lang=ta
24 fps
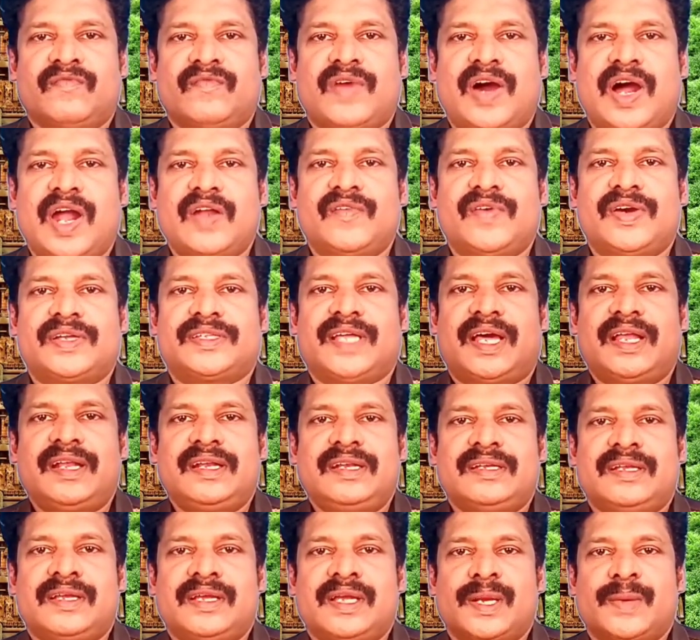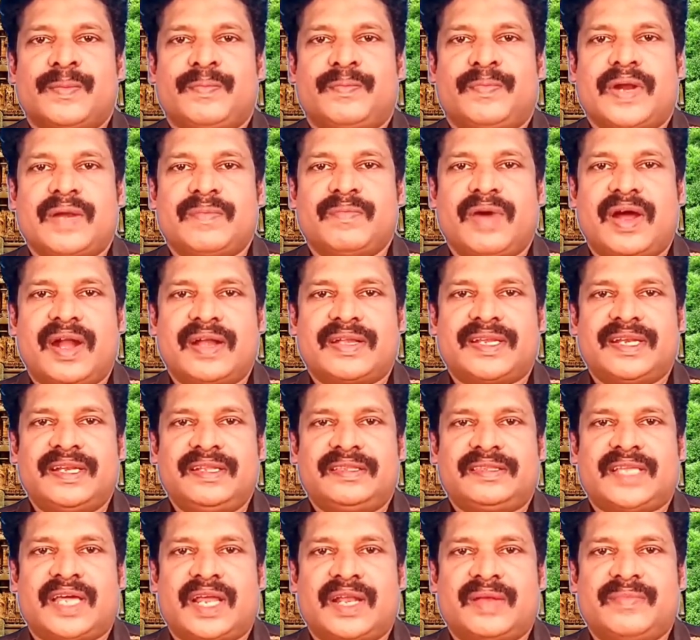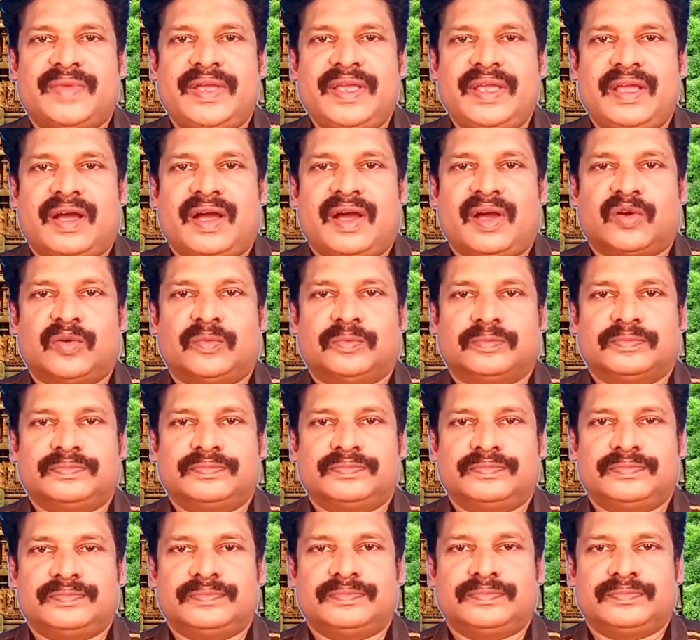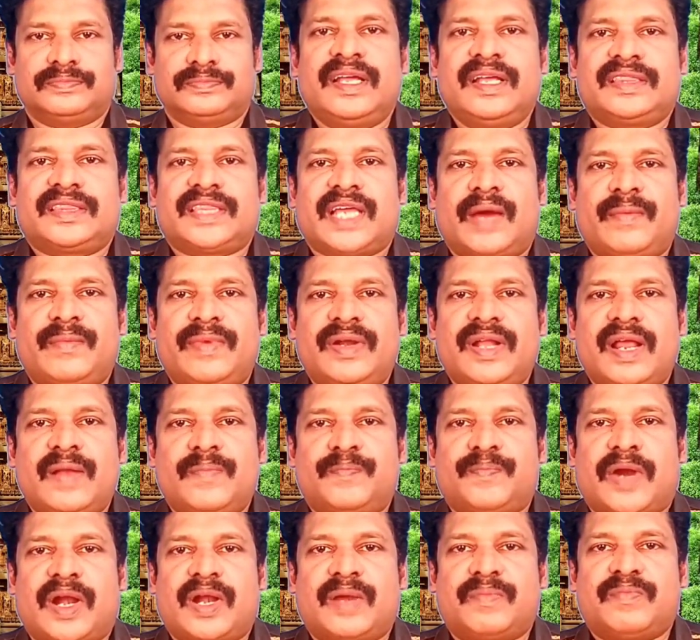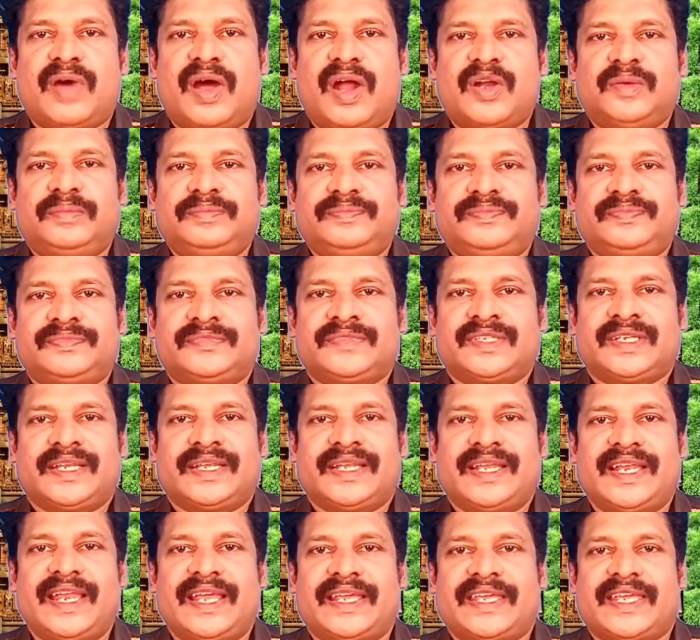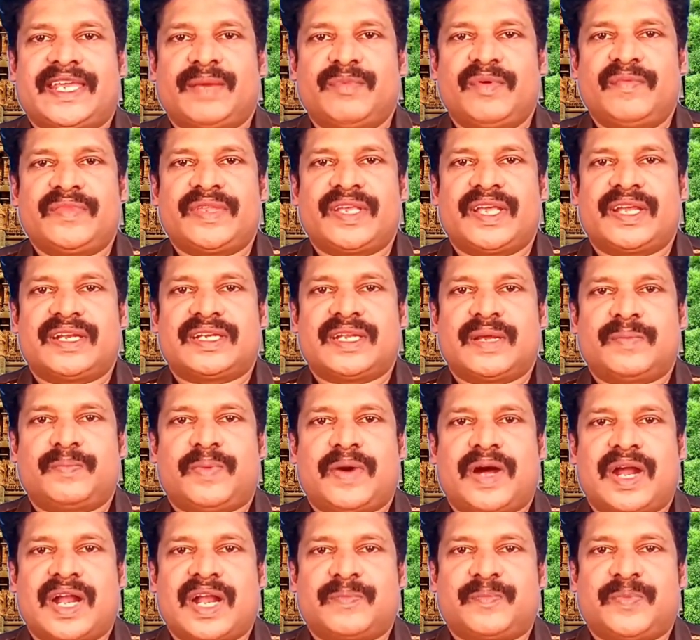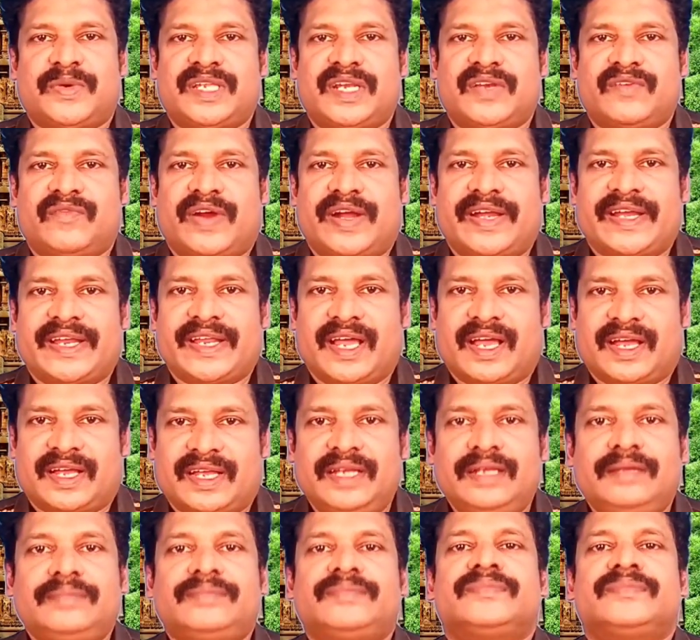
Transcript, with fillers: வாழ்வதுதான் பண்பாட்டின் தன்மை ஆகும் இந்த தமிழர் பண்பாடும் இலக்கியமும் என்ற பாடப்பதின் வழியாக